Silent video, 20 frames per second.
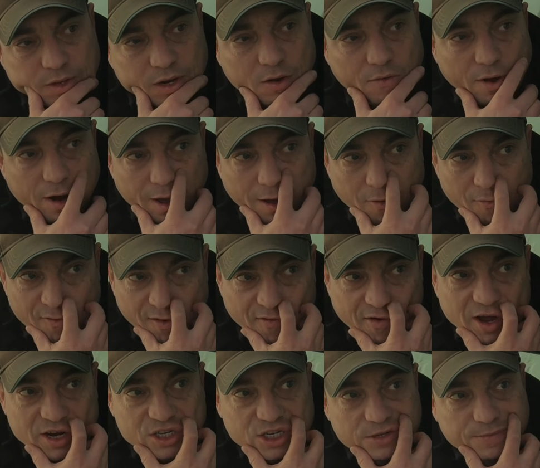Voilà, on va
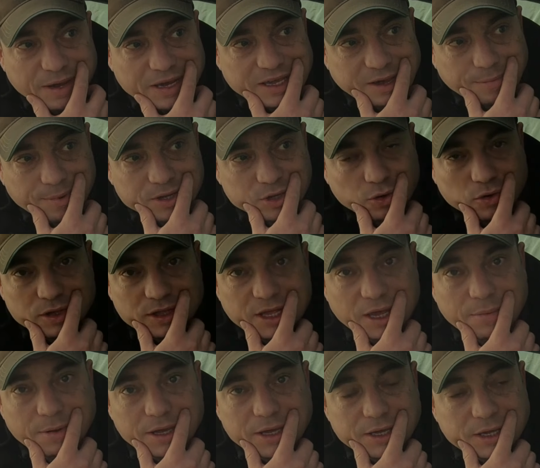voir, j'espère qu'il n'y a pas trop de
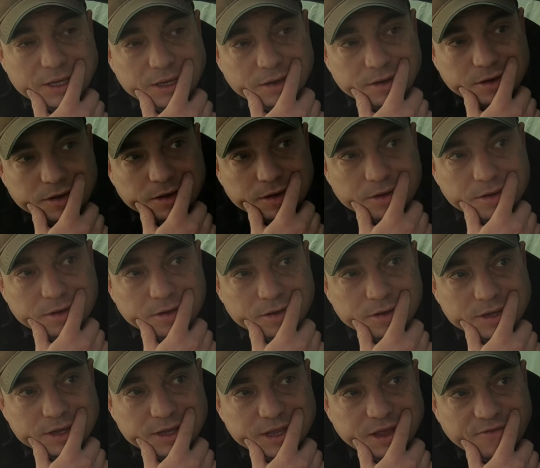débris qui,
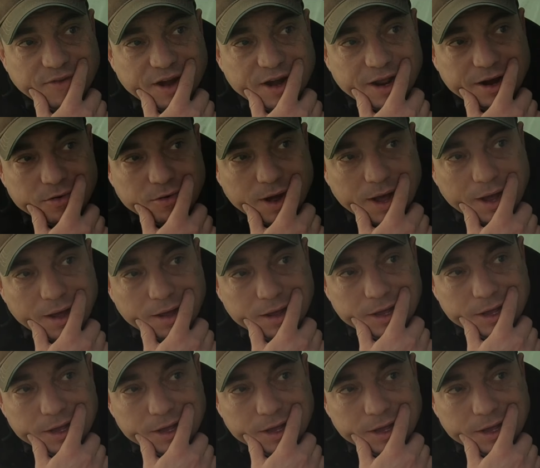qui dévalent la Loire.